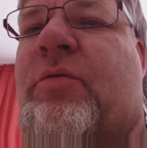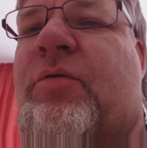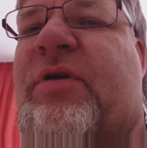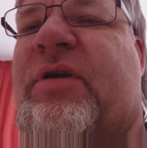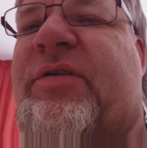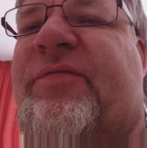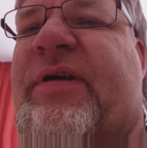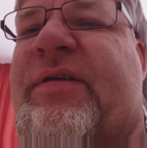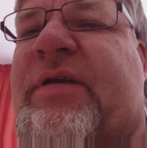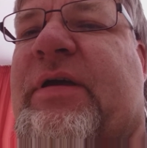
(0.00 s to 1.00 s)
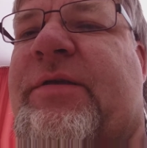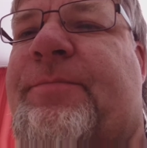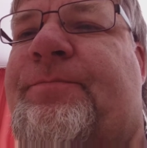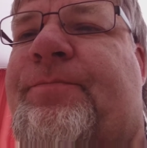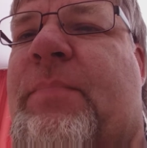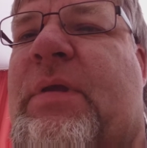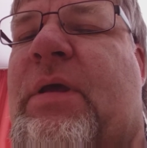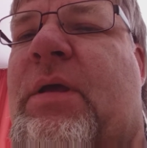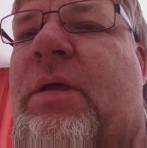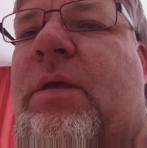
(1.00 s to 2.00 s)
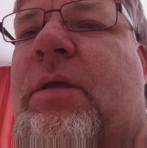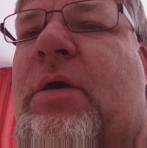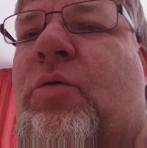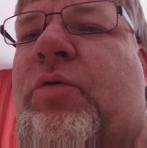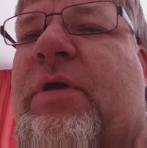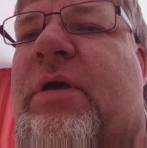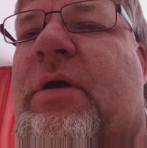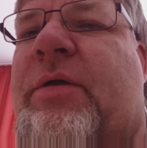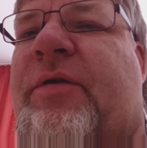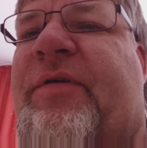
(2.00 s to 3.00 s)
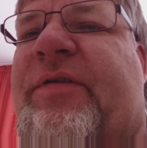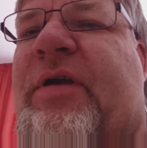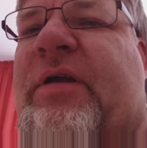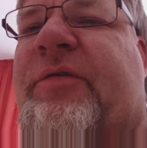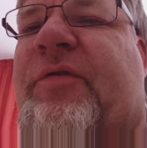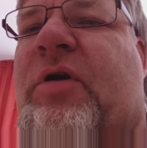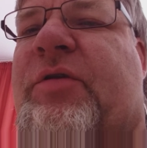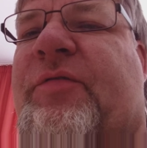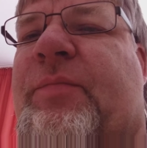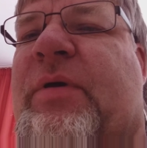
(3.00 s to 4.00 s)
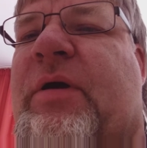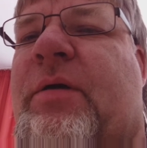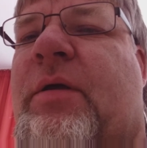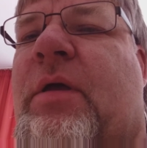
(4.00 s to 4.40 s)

Corona-Krise weitergeht. Ja gut, äh, das war's eigentlich für heute von mir.